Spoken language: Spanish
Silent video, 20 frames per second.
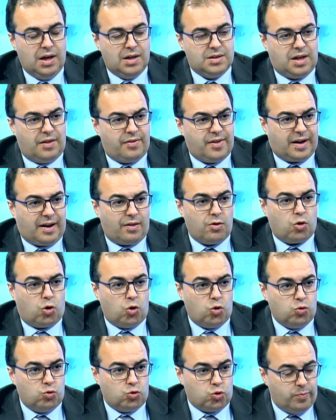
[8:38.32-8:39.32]
se ha cerrado
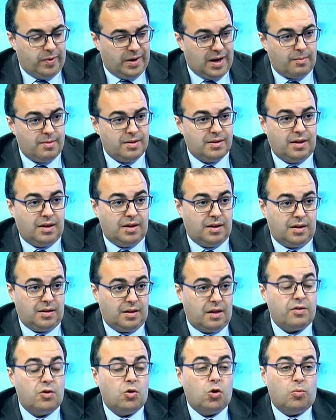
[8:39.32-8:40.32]
con un superávit
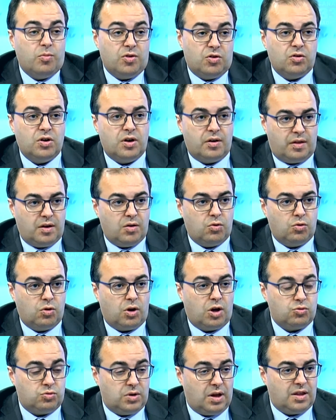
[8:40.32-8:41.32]
de, 5 millones de
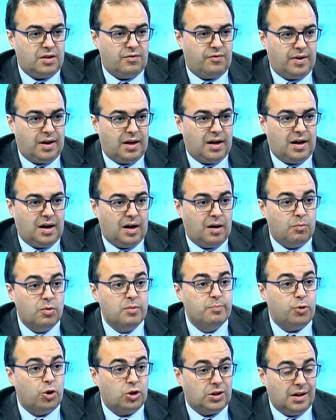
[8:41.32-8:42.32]
euros, que es una cifra
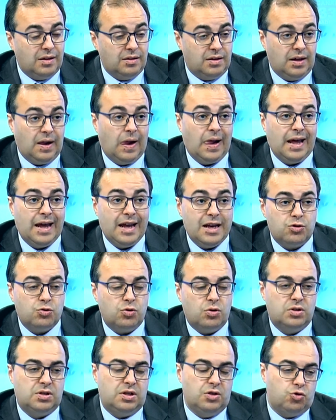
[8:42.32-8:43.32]
muy importante.
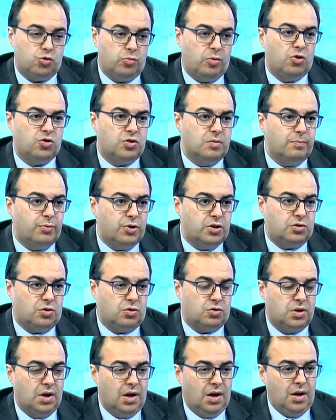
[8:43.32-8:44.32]
Eso sin subir los
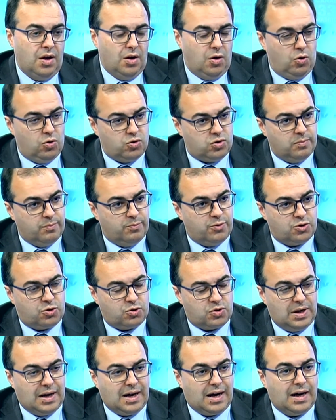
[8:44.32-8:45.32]
impuestos. Los
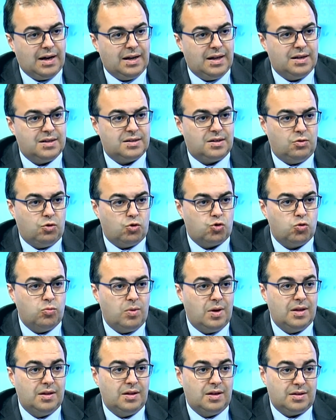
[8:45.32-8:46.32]
impuestos en Leganés no
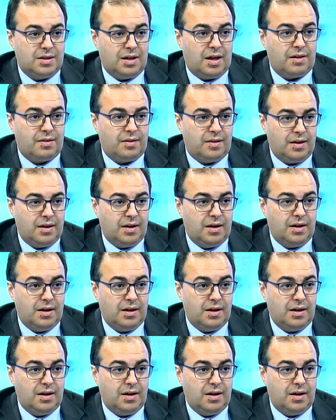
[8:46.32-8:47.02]
suben desde hace